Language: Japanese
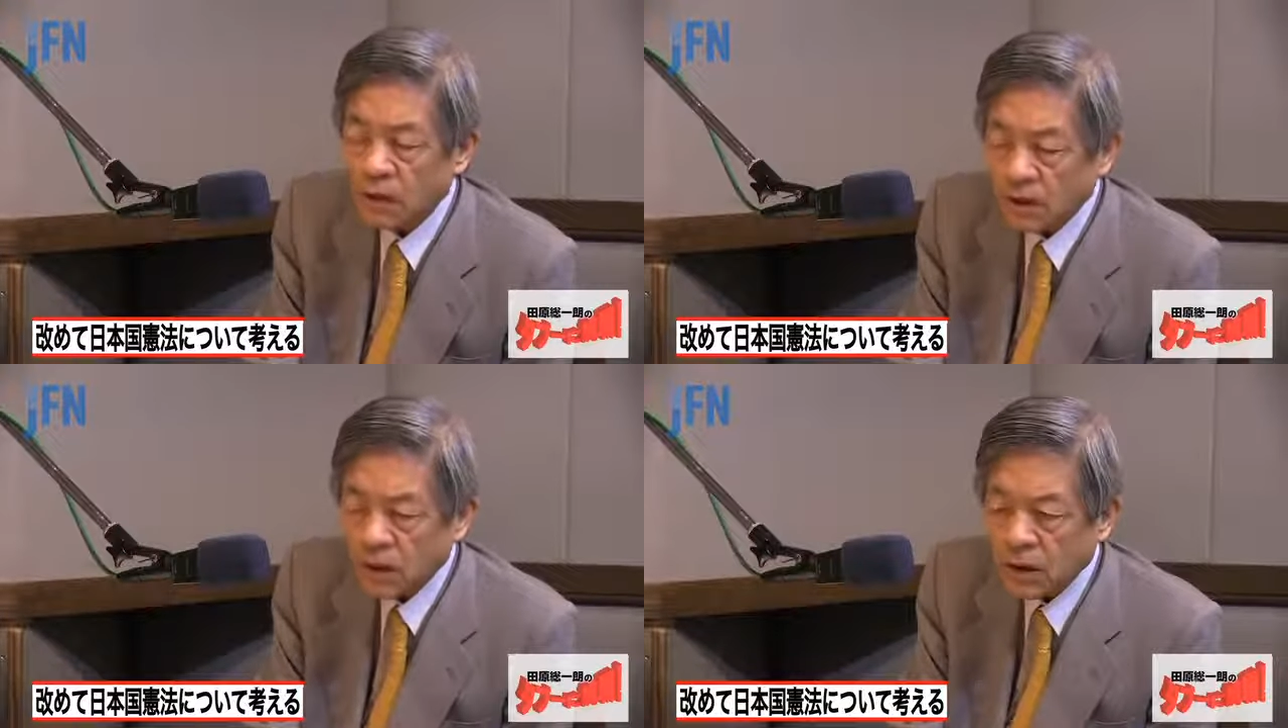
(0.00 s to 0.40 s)

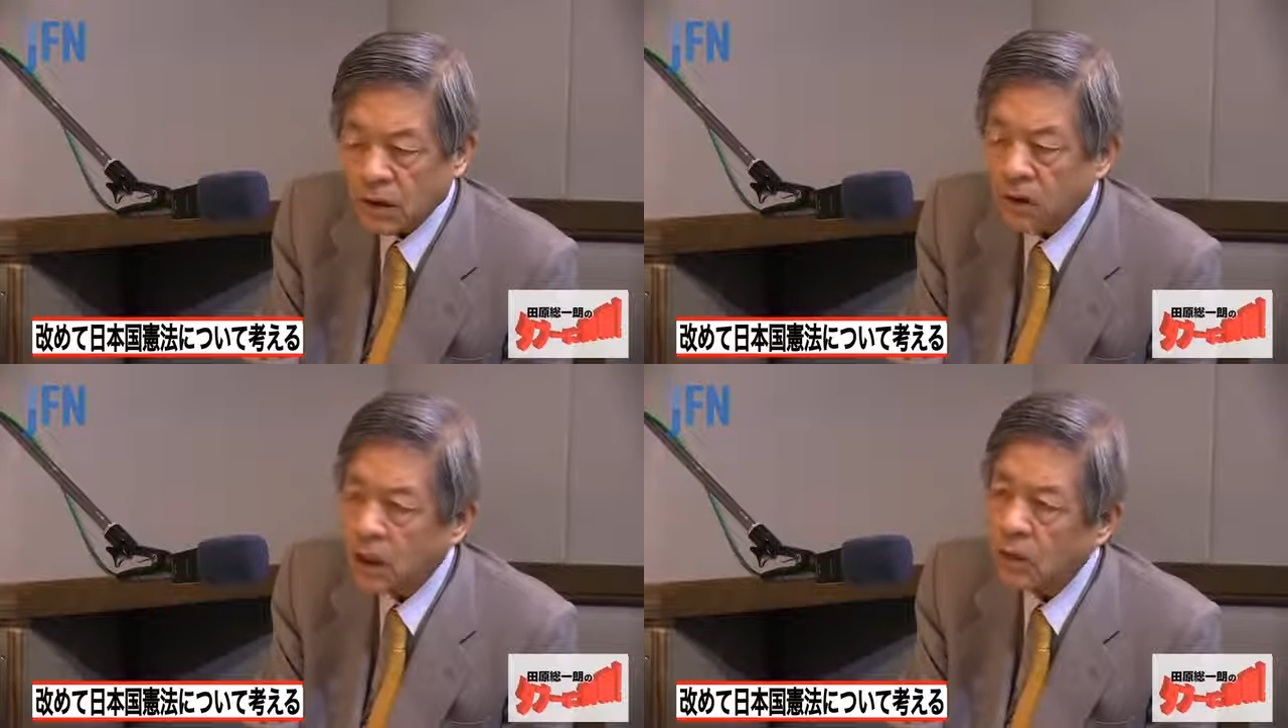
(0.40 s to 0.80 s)
なん
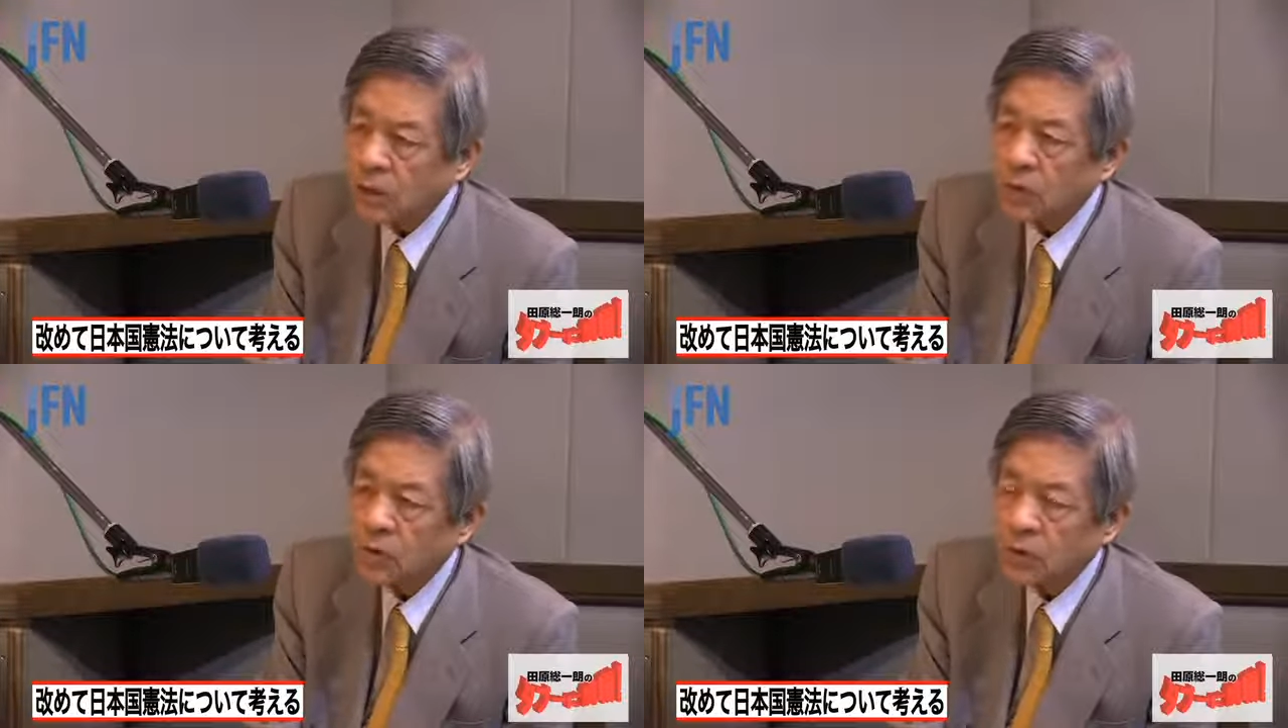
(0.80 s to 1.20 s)
であ
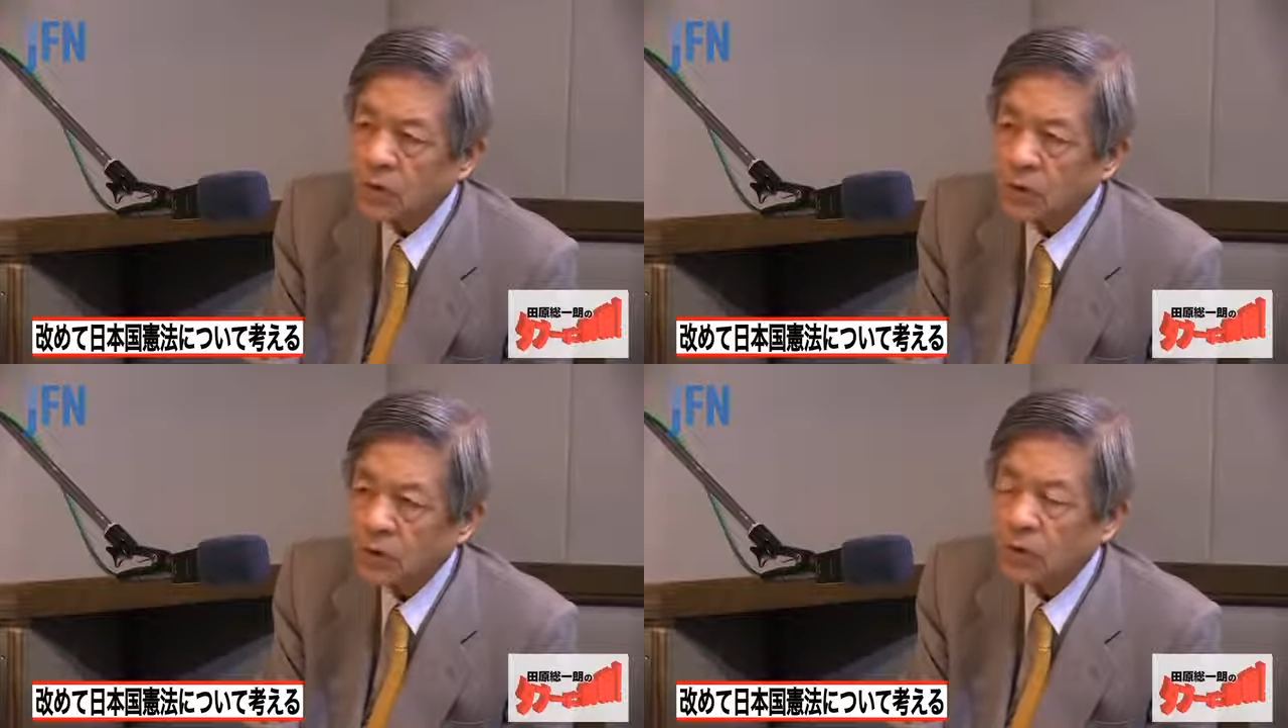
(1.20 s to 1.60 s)
の日
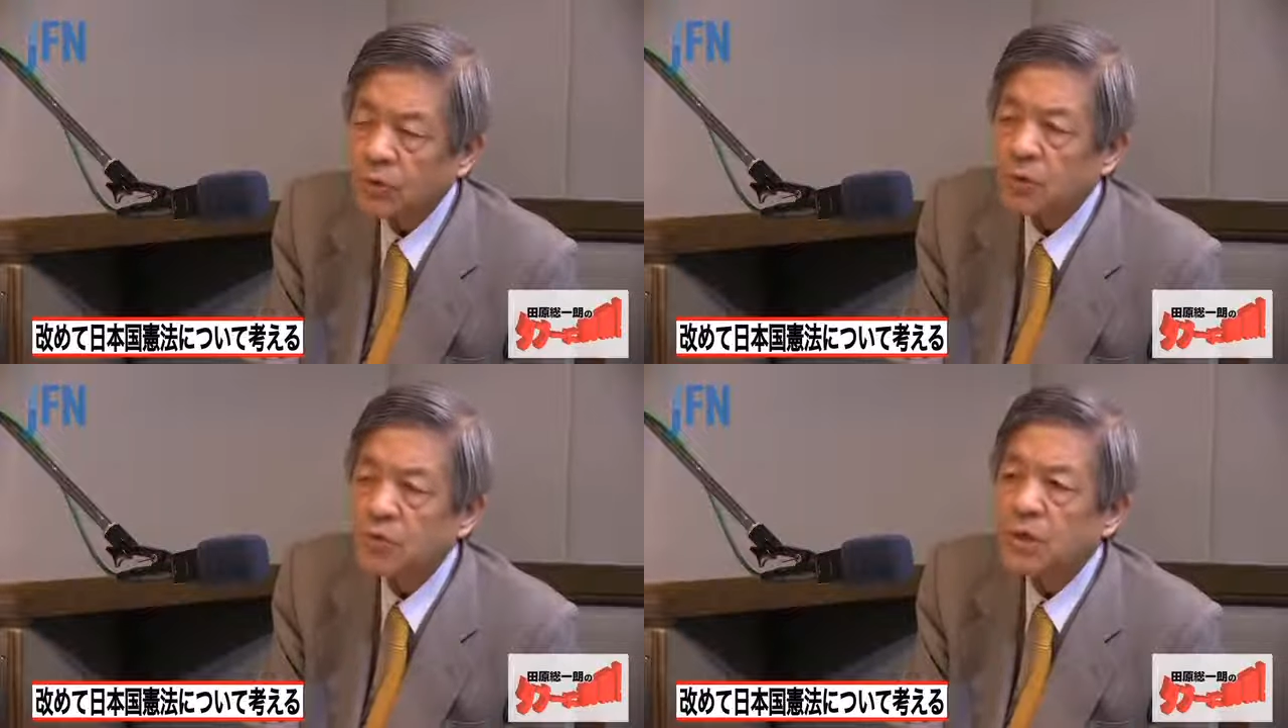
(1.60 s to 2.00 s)
本が
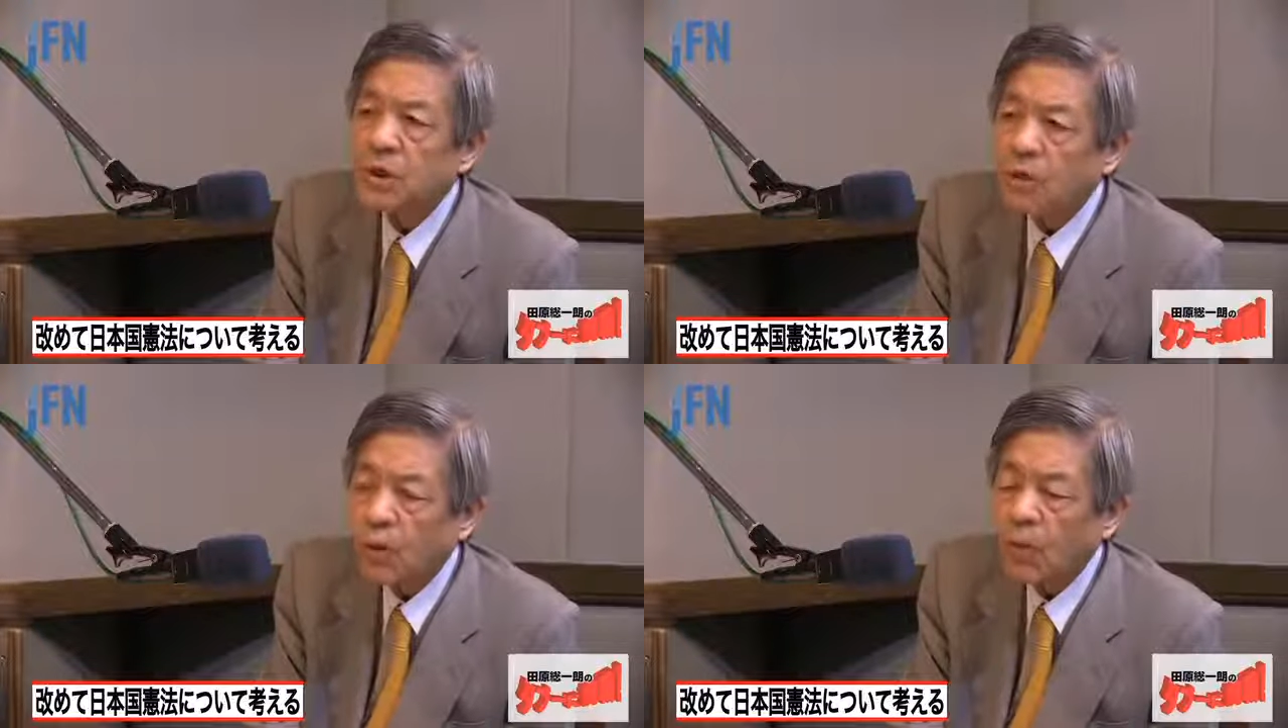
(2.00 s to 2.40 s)
独立し
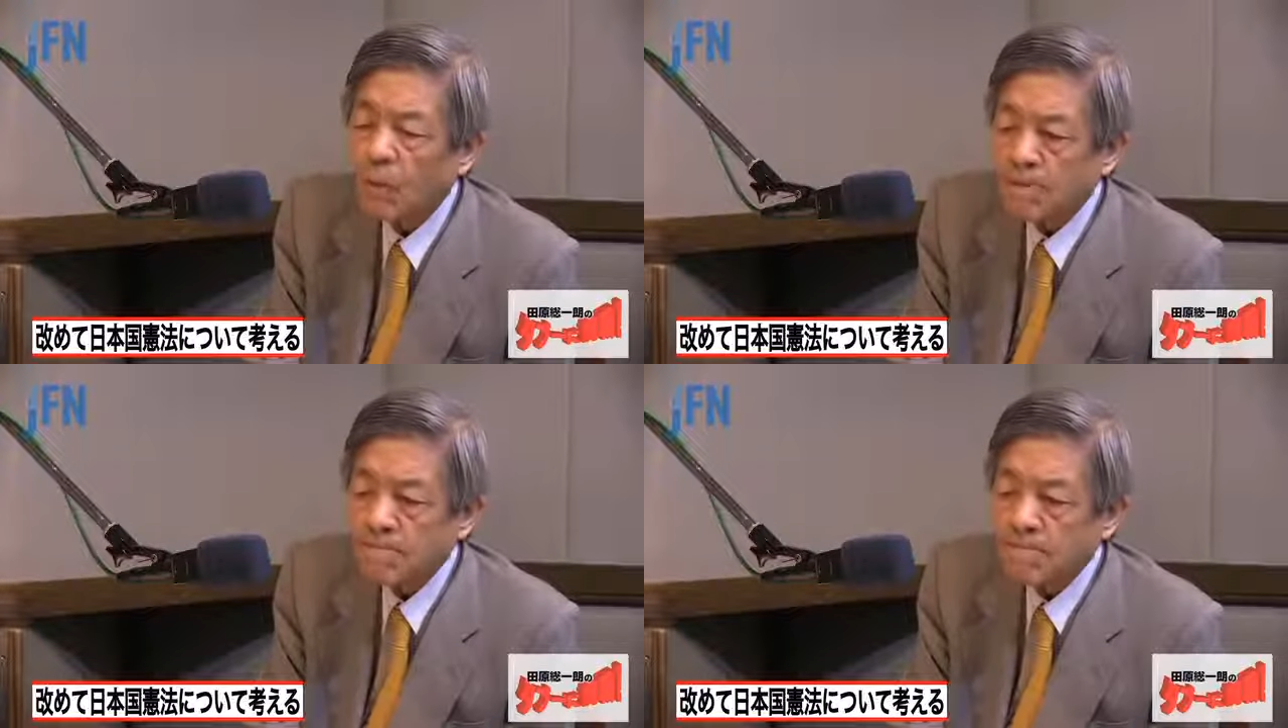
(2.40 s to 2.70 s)
て以後、